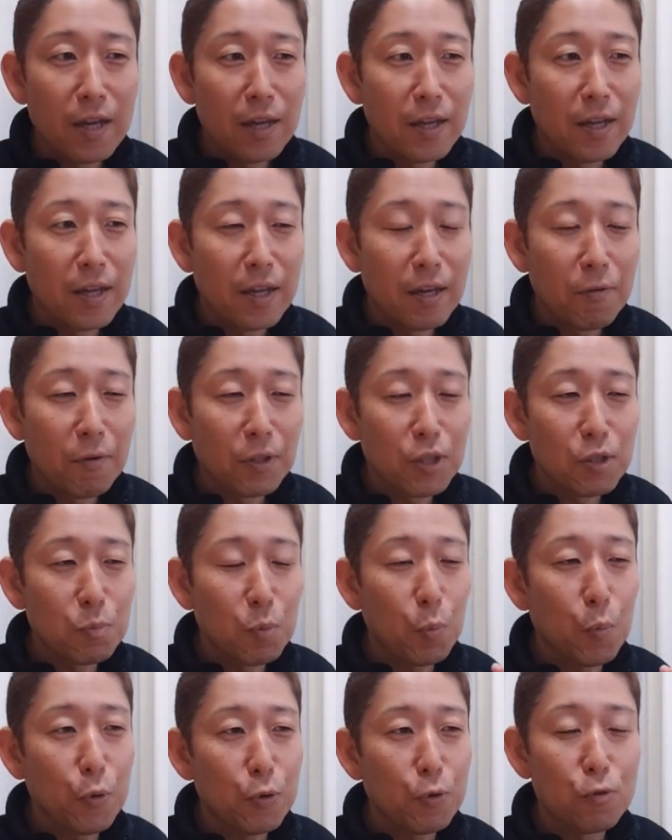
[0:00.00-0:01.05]
えー、私も
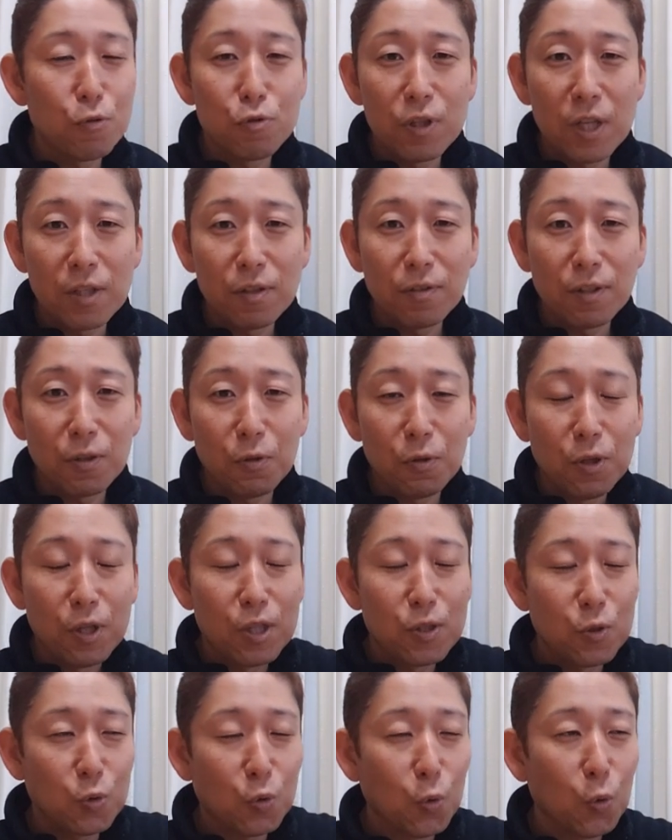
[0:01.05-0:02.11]
もう40代ですけど
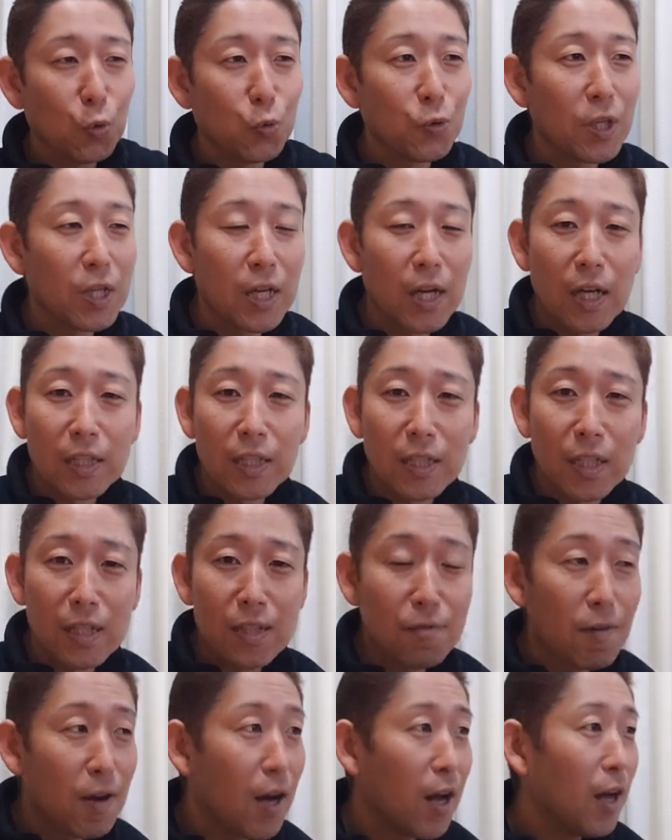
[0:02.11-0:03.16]
ちょっと大人な方た
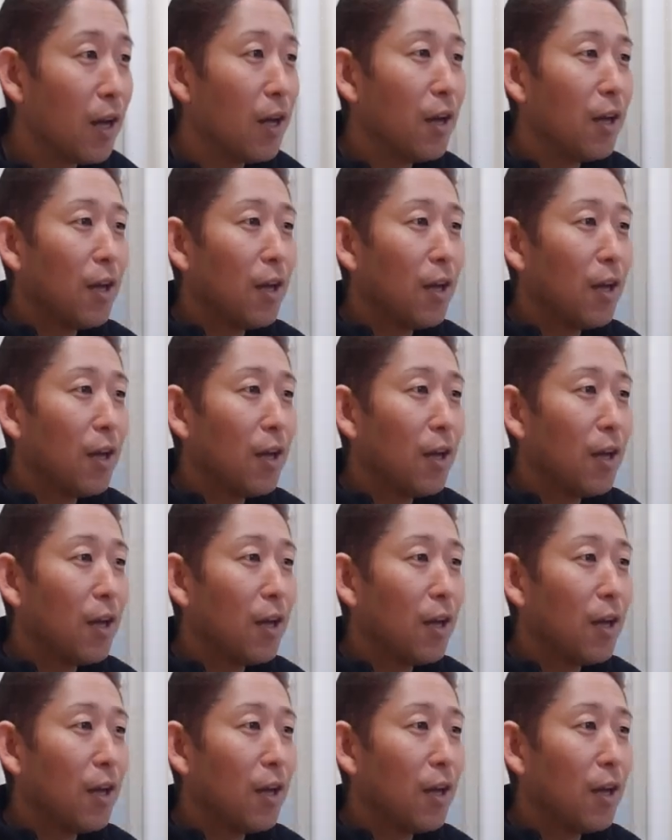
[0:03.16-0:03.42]
ちは